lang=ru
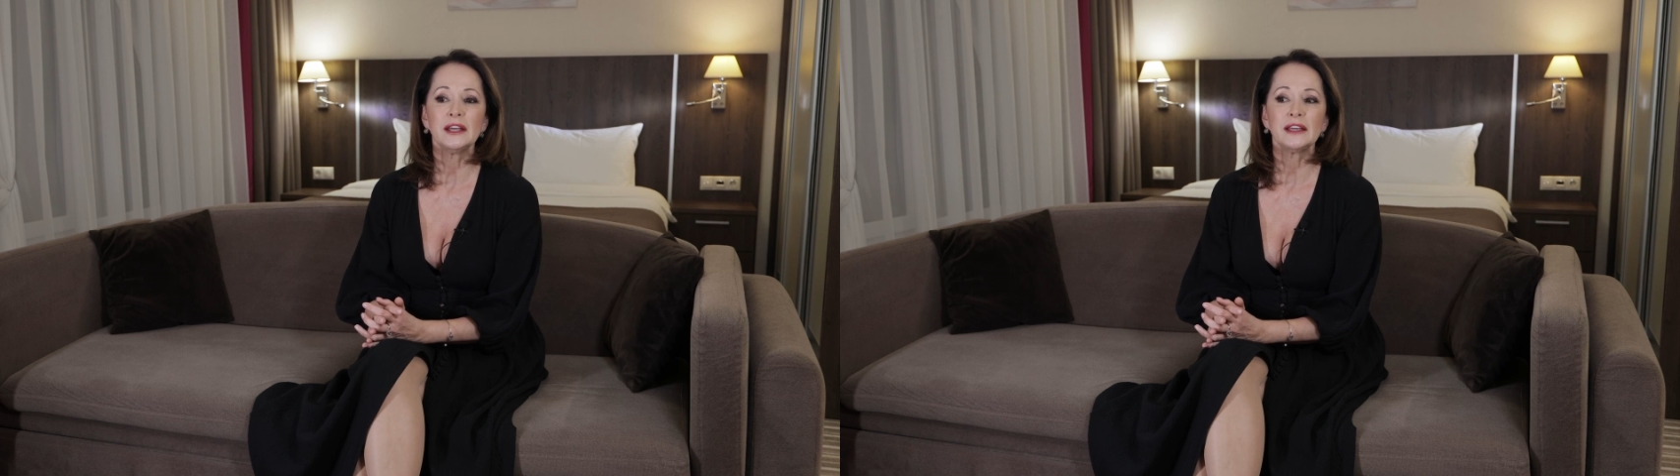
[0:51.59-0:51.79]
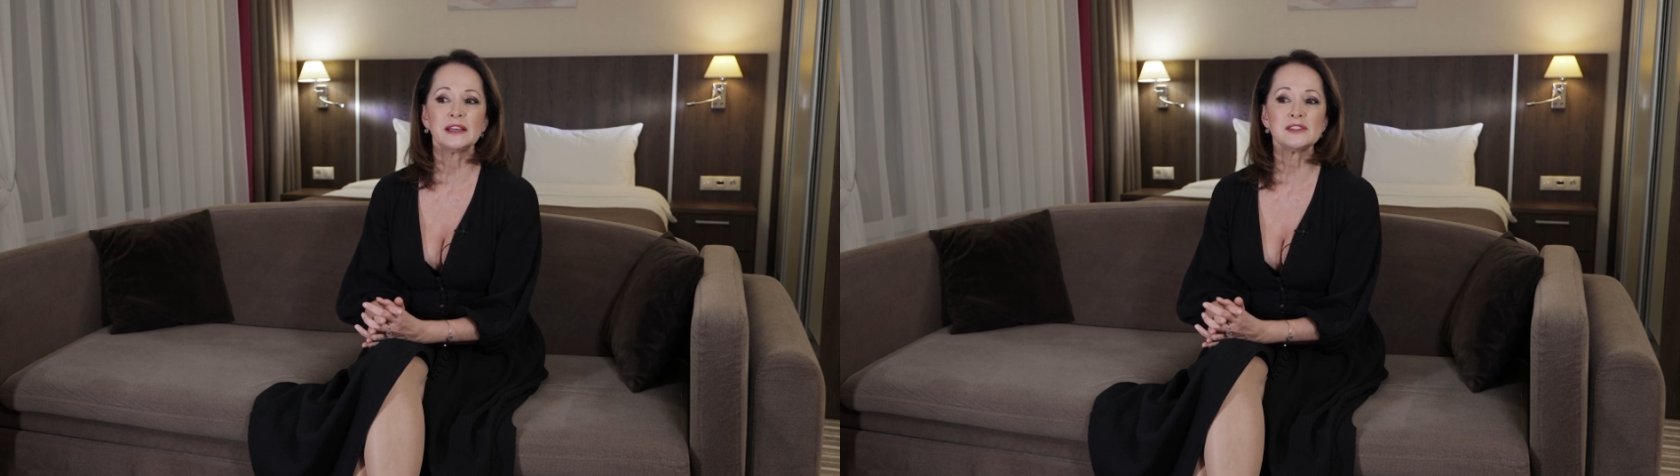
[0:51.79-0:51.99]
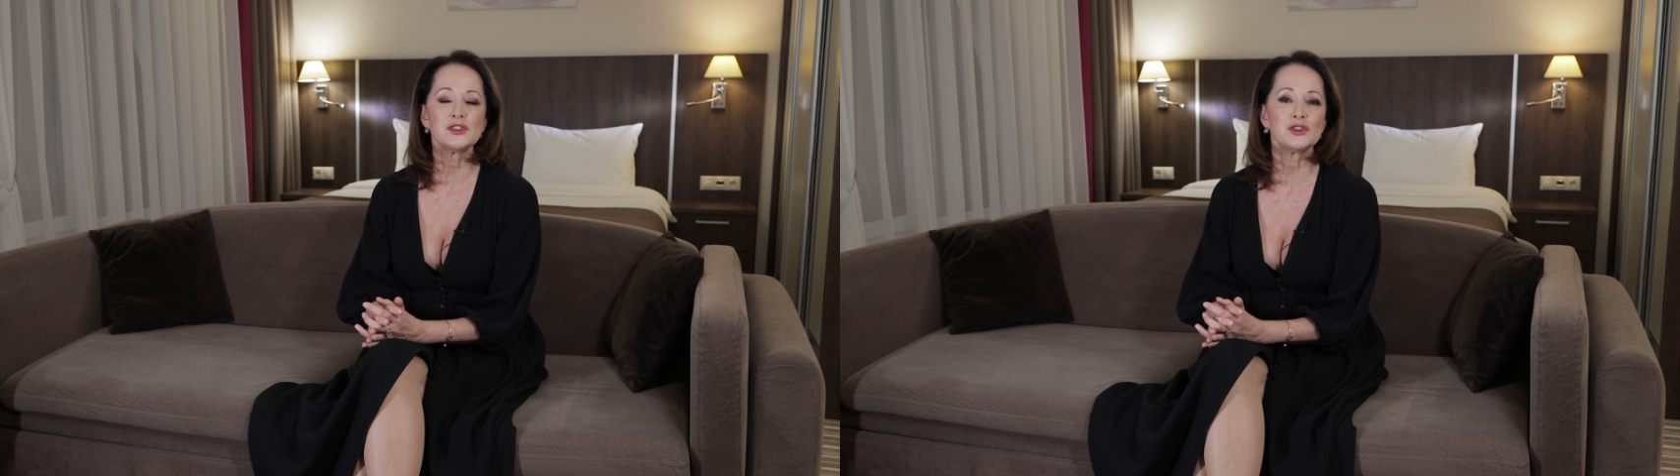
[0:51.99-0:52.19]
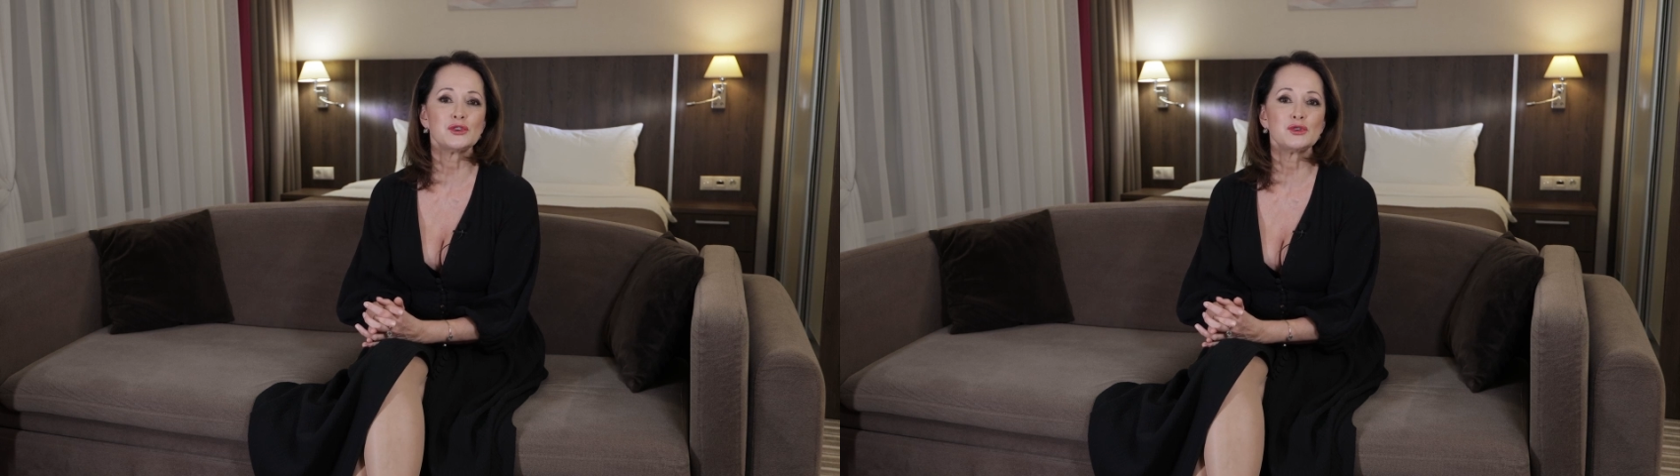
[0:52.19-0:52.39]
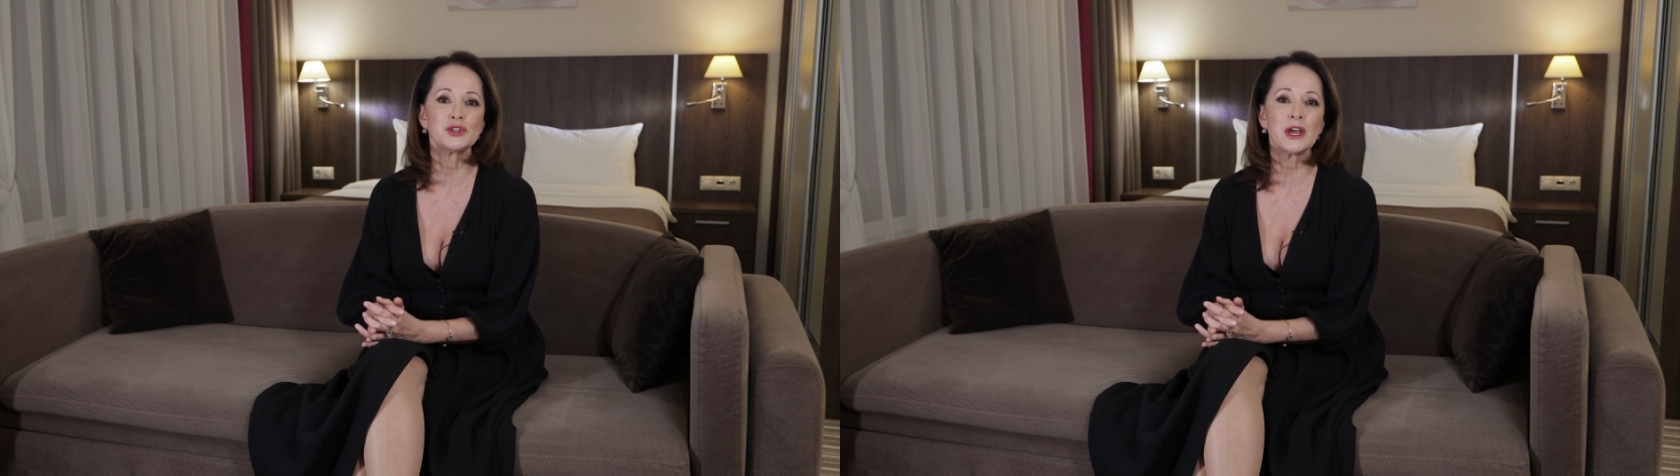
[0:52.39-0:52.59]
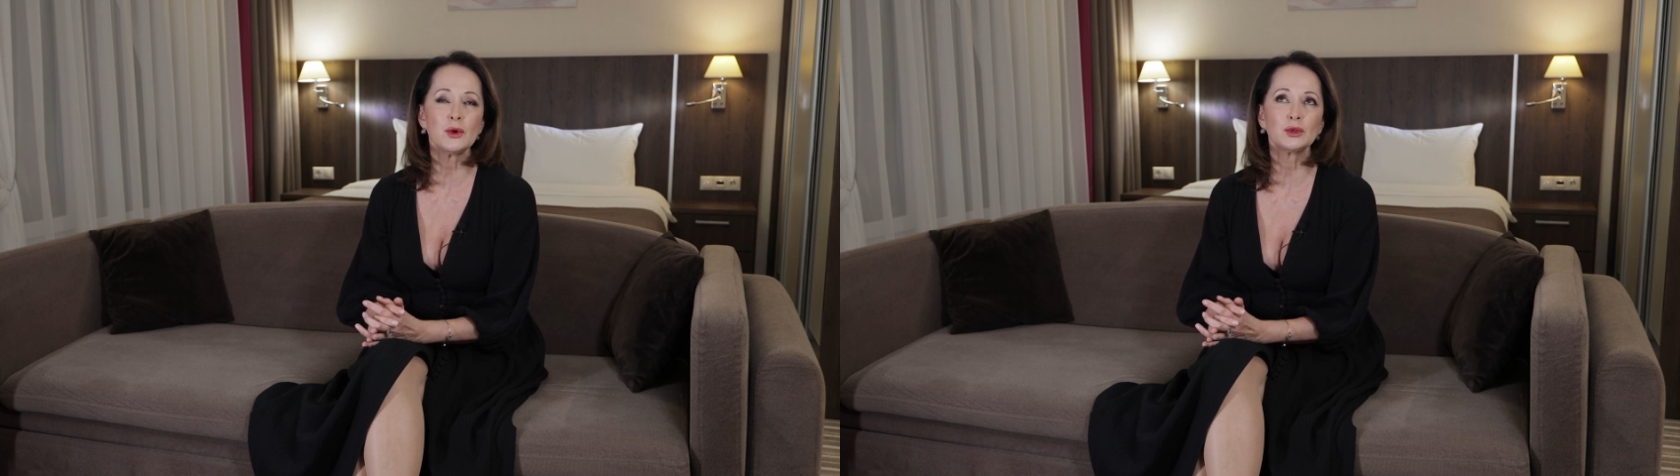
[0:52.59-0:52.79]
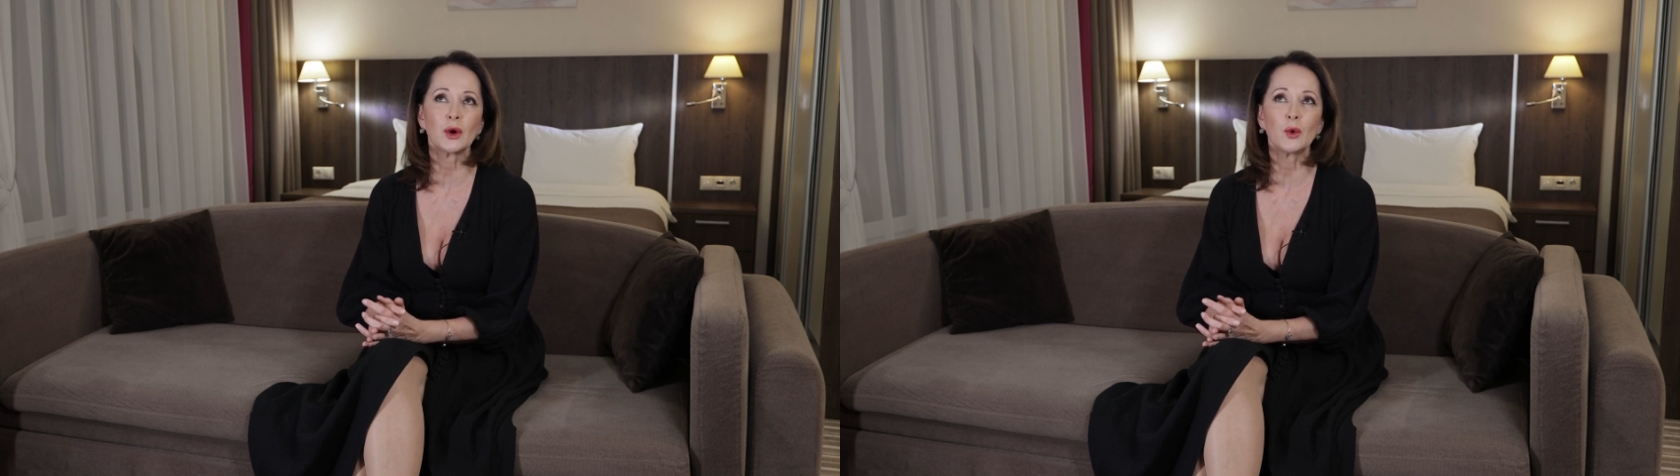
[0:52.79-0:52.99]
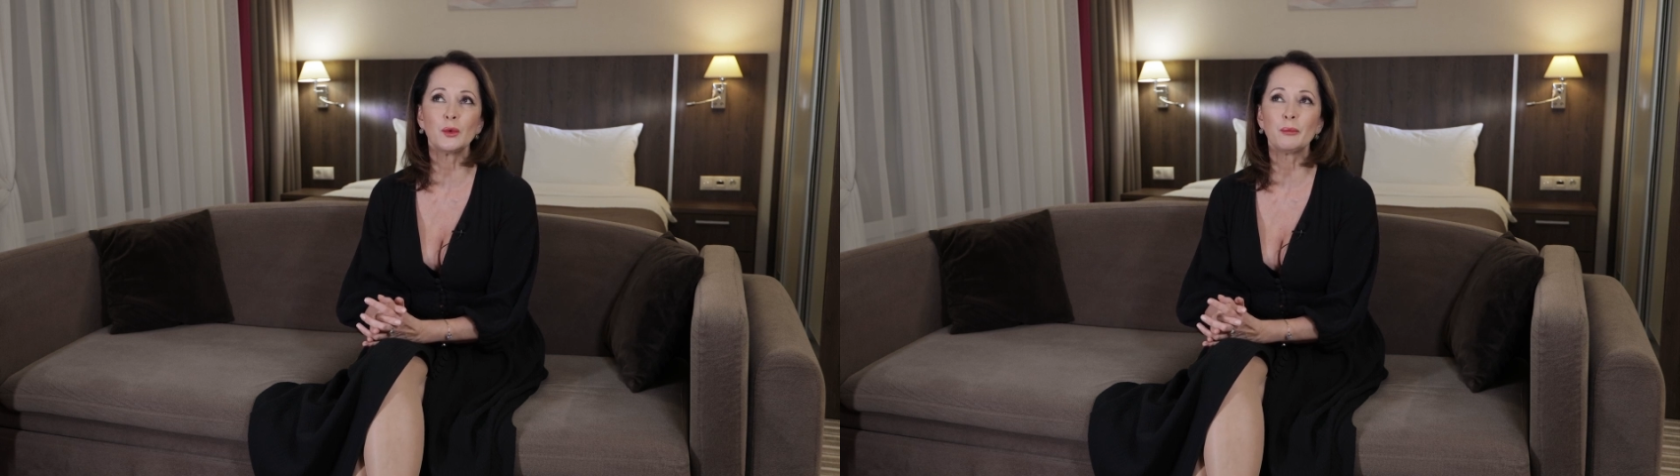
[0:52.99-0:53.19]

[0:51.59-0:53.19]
я здесь ощущаю такую